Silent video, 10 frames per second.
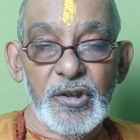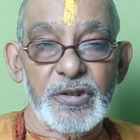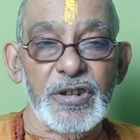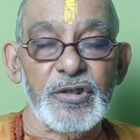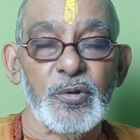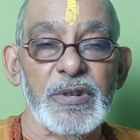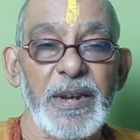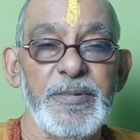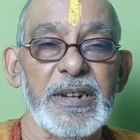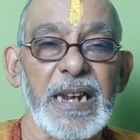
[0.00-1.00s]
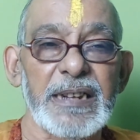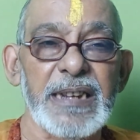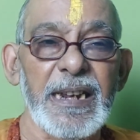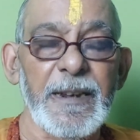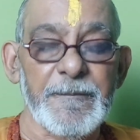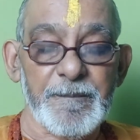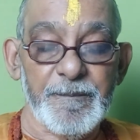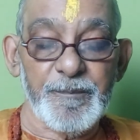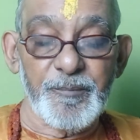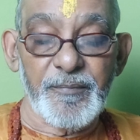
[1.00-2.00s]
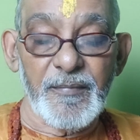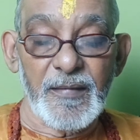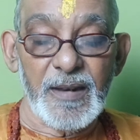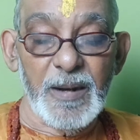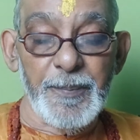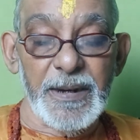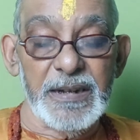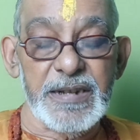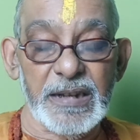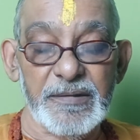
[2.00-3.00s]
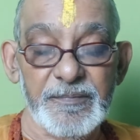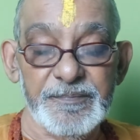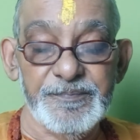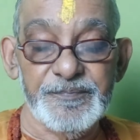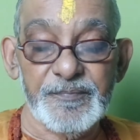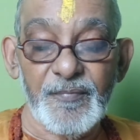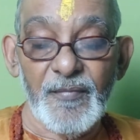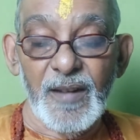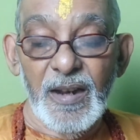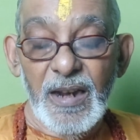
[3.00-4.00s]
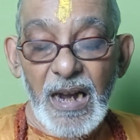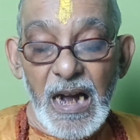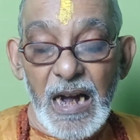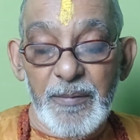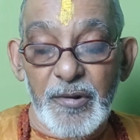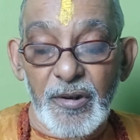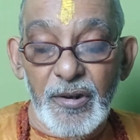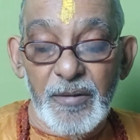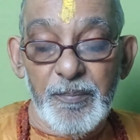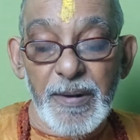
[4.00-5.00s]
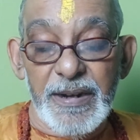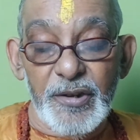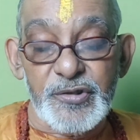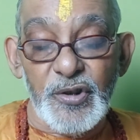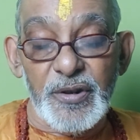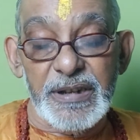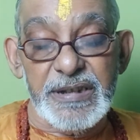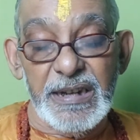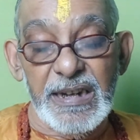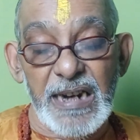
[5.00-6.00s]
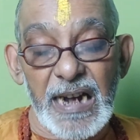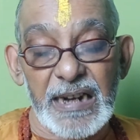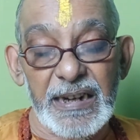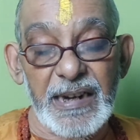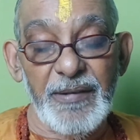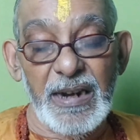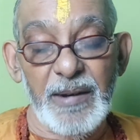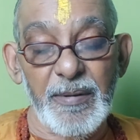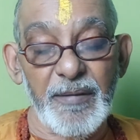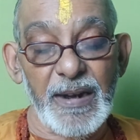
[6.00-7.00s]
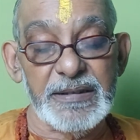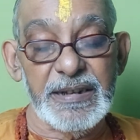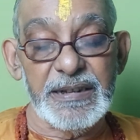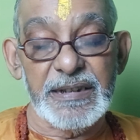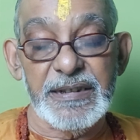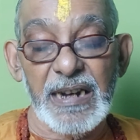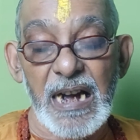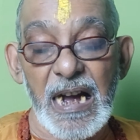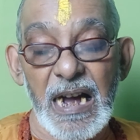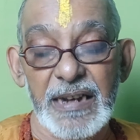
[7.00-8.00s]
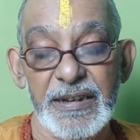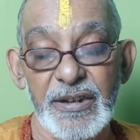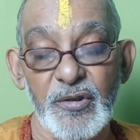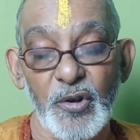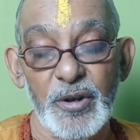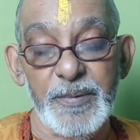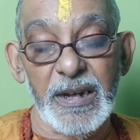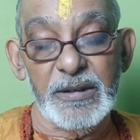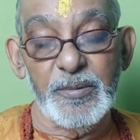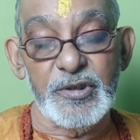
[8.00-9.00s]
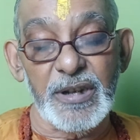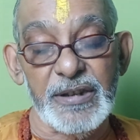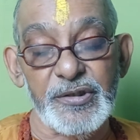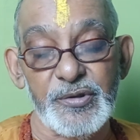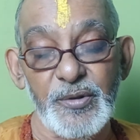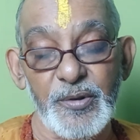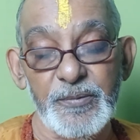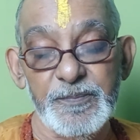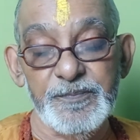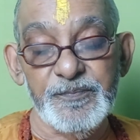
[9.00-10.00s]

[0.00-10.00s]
तो श्री सुखदेव जी कहते हैं कि परीक्षण अब मनुष्यों की सी लीला करने वाले भगवान श्री कृष्ण का एक और भी अद्भुत चरित्र सुनो